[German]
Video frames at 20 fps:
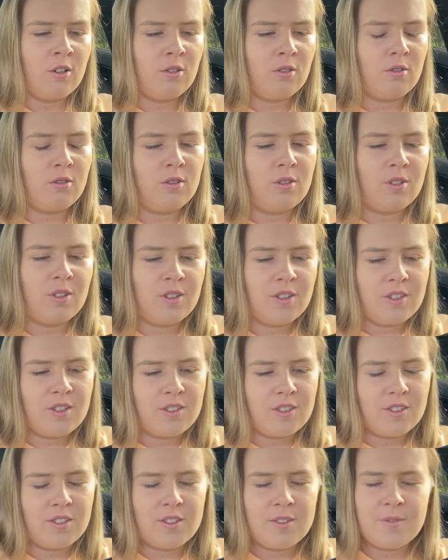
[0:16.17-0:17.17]
Und
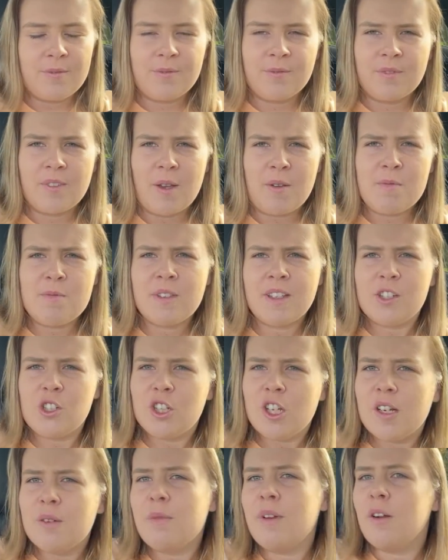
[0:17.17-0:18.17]
ähm, habe ich mich
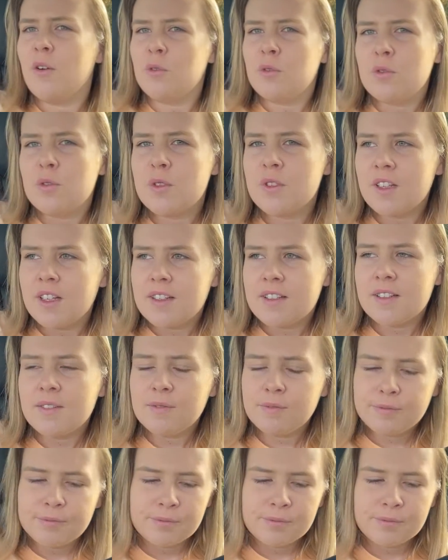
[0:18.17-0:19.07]
entschieden, mein Auto zu setzen.